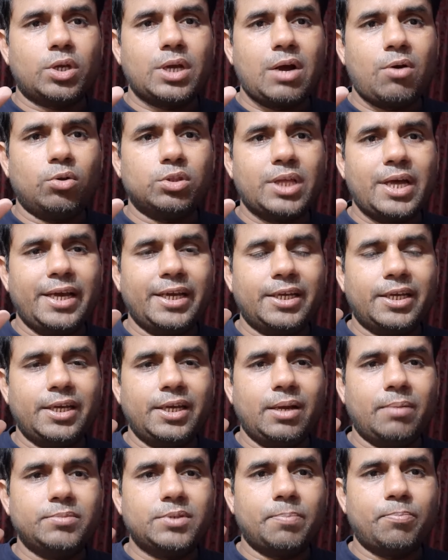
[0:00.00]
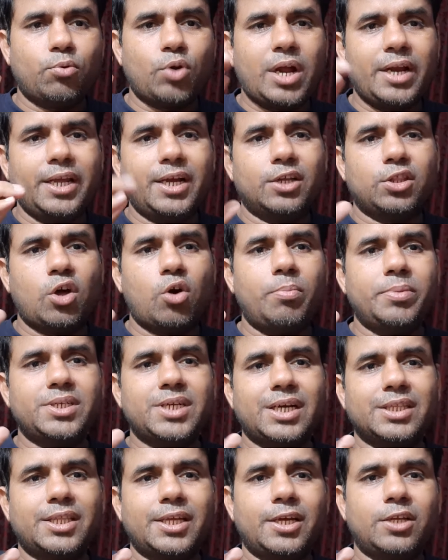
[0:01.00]
क्या होता है कि हम जब पुरानी कथाओं में
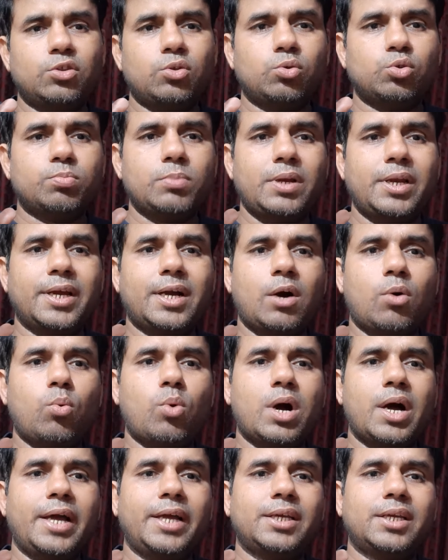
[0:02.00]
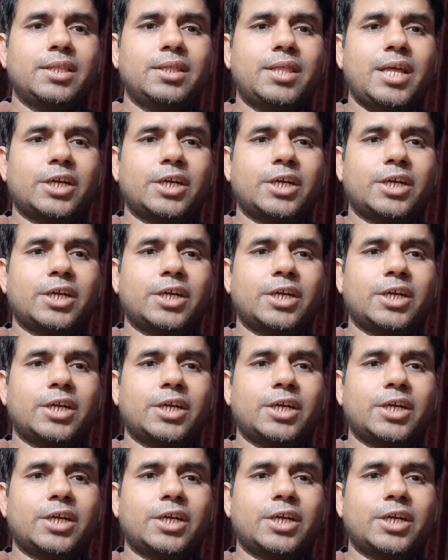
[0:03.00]
जाते हैं तो उसमें लिखा हुआ है कि